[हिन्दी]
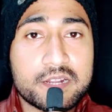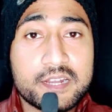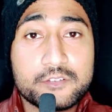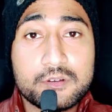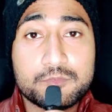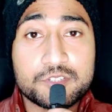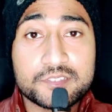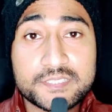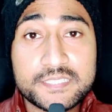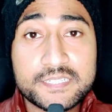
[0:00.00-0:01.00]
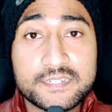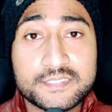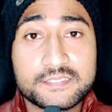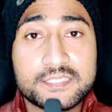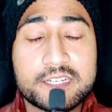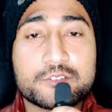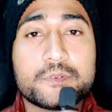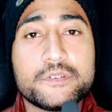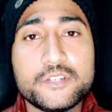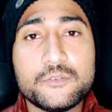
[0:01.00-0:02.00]
जानकारी को आप मुझे शेयर कर सकते हैं ताकि उस
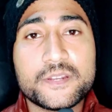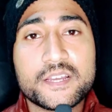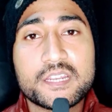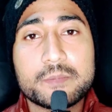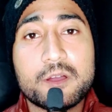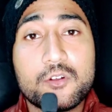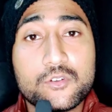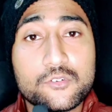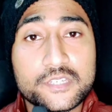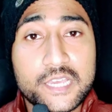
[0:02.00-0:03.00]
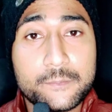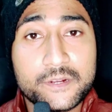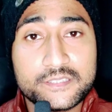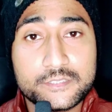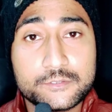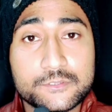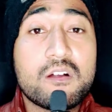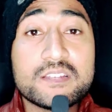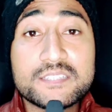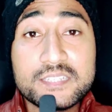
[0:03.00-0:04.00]
पर वीडियो बना करके मैं और लोगों की हेल्प कर सकूँ
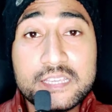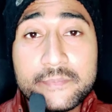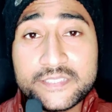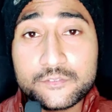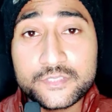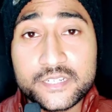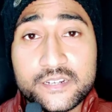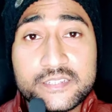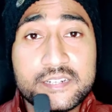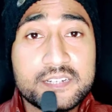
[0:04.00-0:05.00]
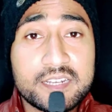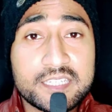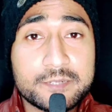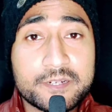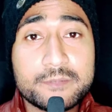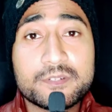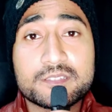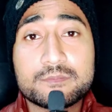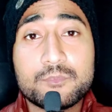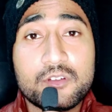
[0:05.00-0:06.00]
और इस तरीके के मैसेज को देख करके डरना नहीं है भाई
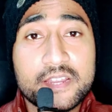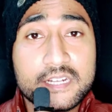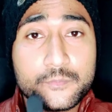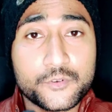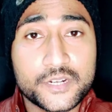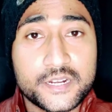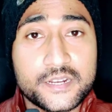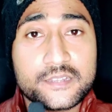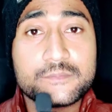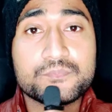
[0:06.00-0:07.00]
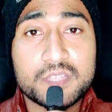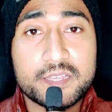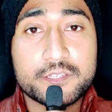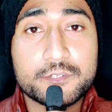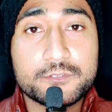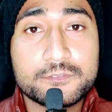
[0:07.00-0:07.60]
बस ब्लॉक एंड रिपोर्ट करना है थैंक